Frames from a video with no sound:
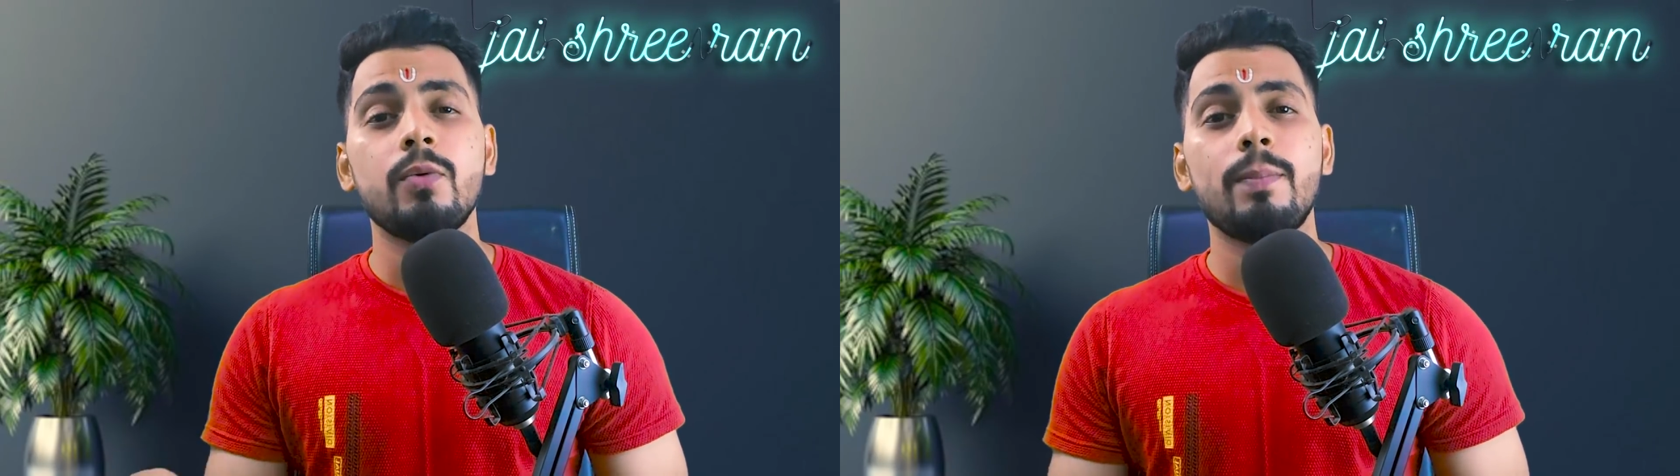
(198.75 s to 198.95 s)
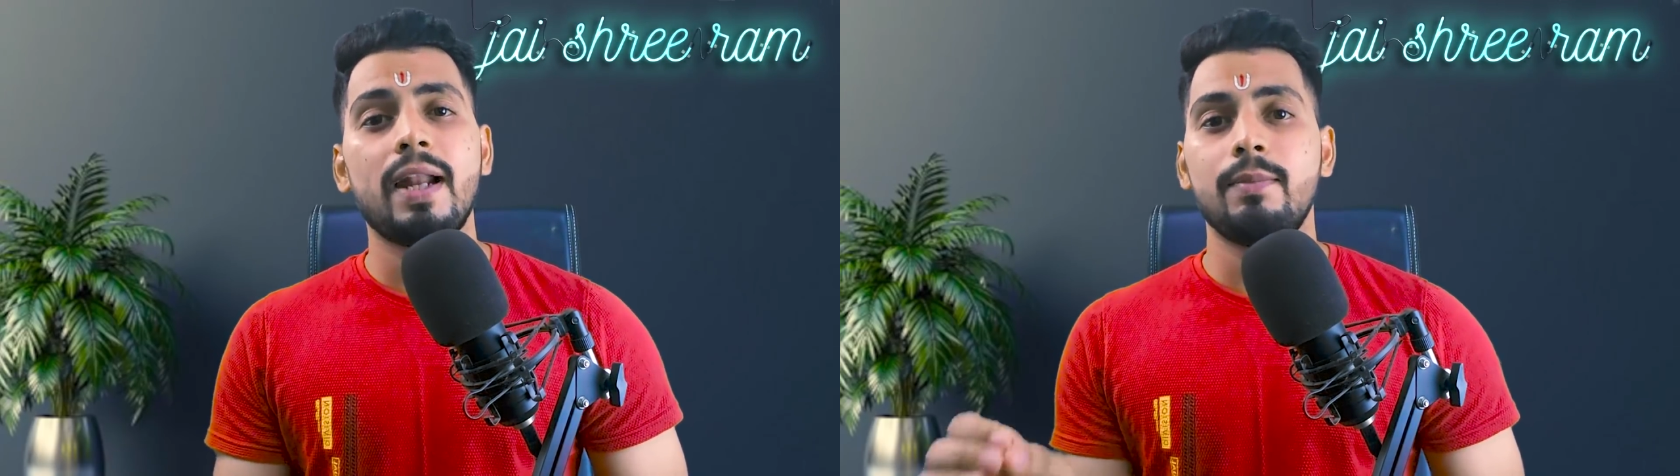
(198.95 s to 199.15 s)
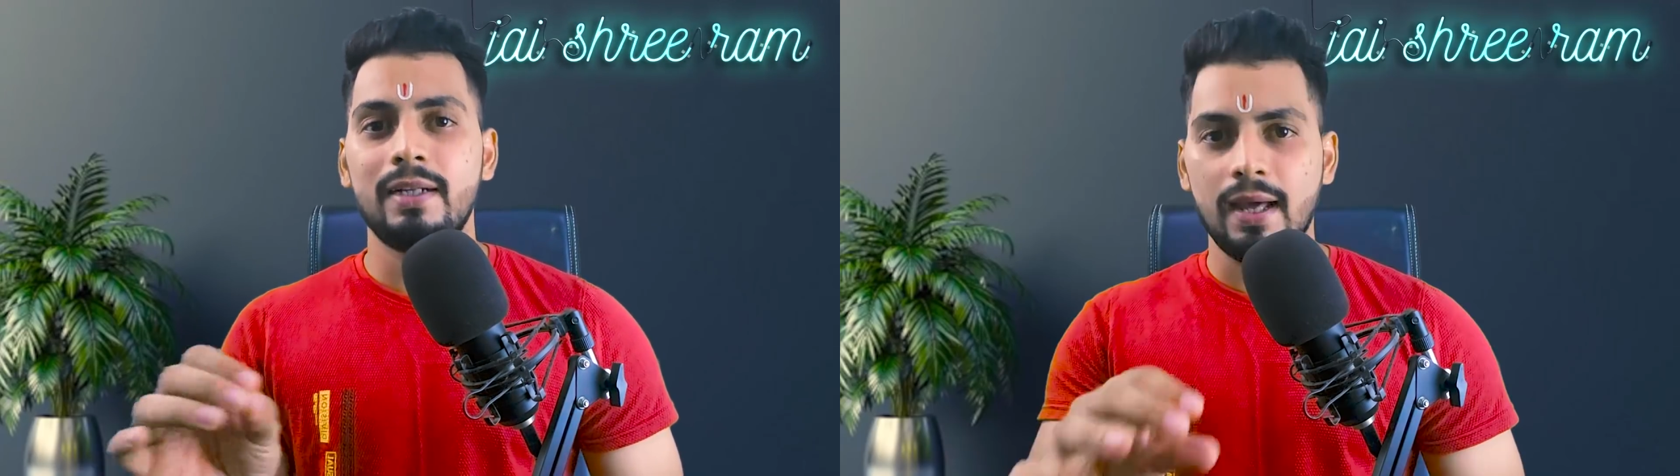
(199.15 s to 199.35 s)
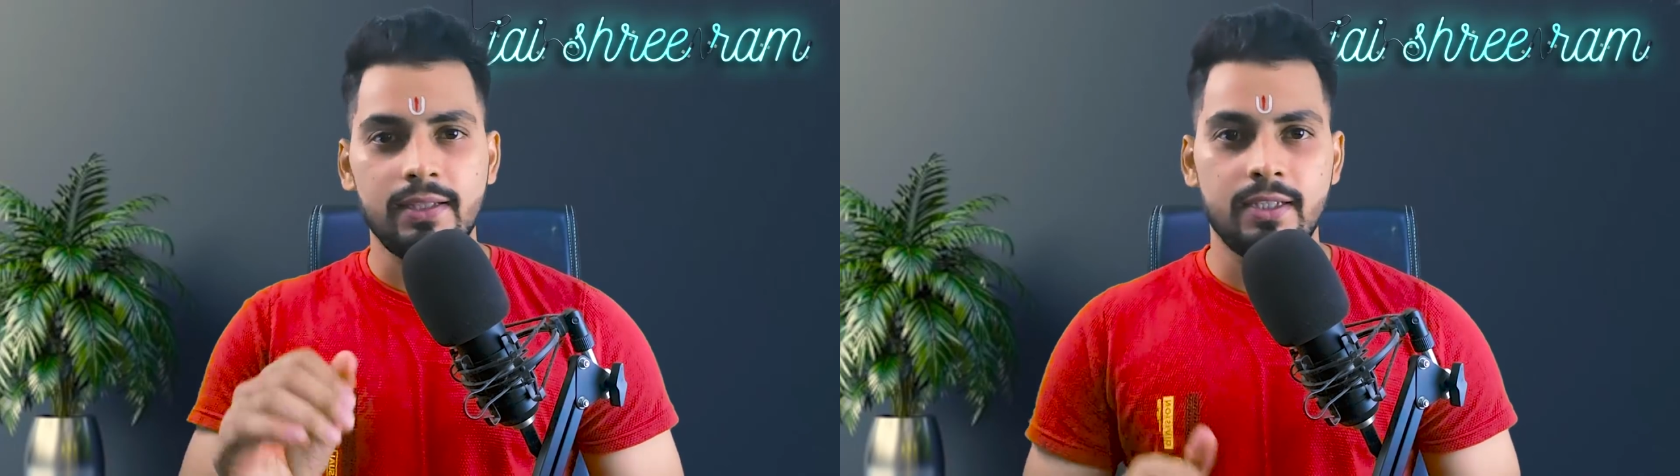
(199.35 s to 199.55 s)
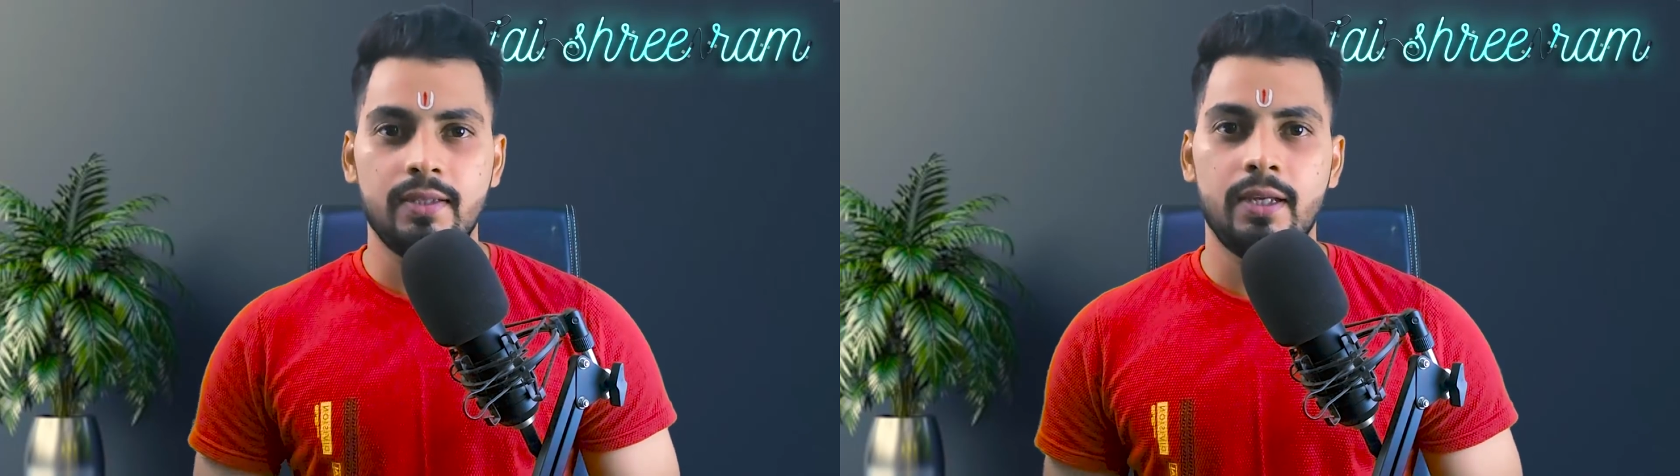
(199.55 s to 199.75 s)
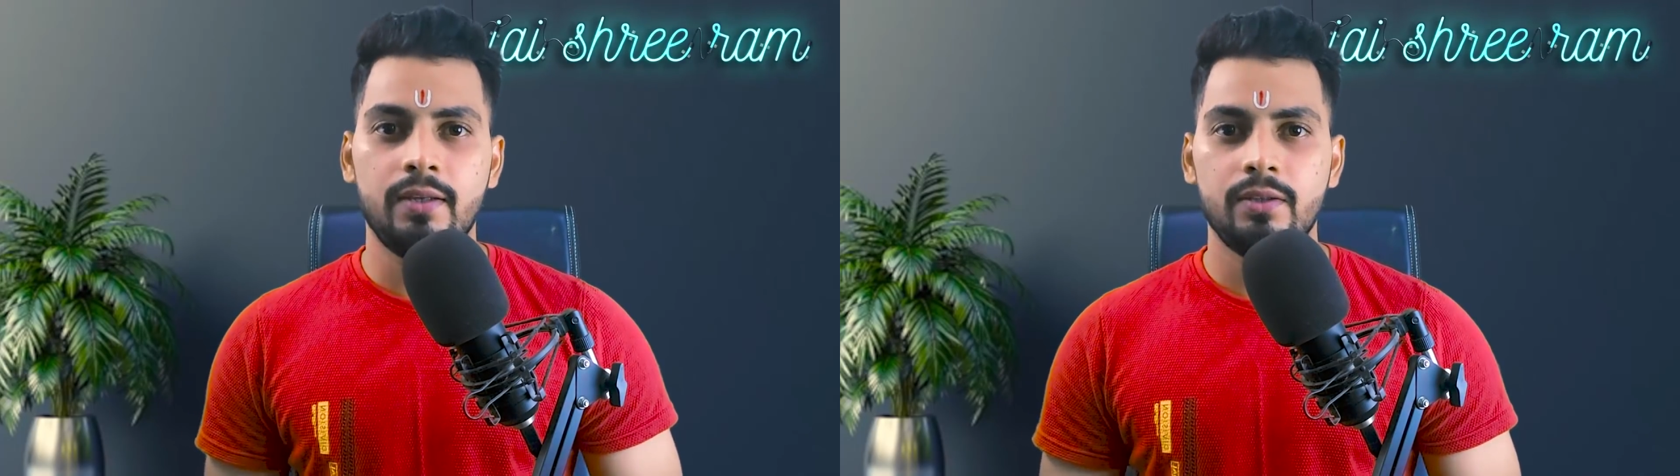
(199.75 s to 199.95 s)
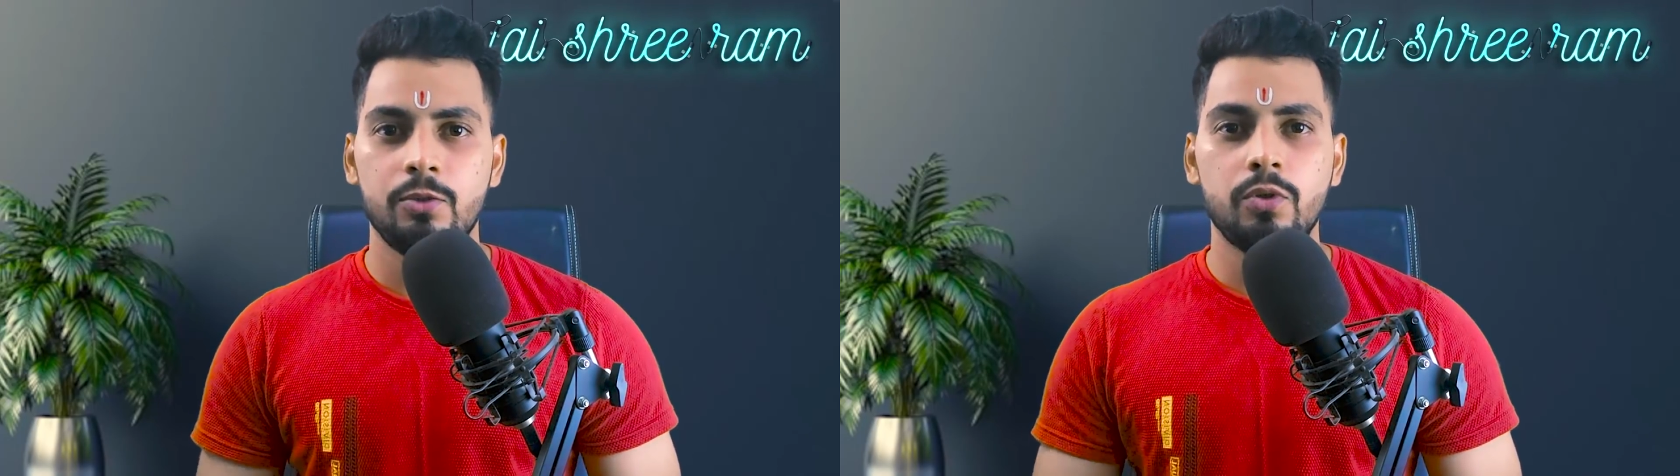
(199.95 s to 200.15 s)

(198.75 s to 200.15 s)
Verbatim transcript: हुए पानी में डाल दिया जाता है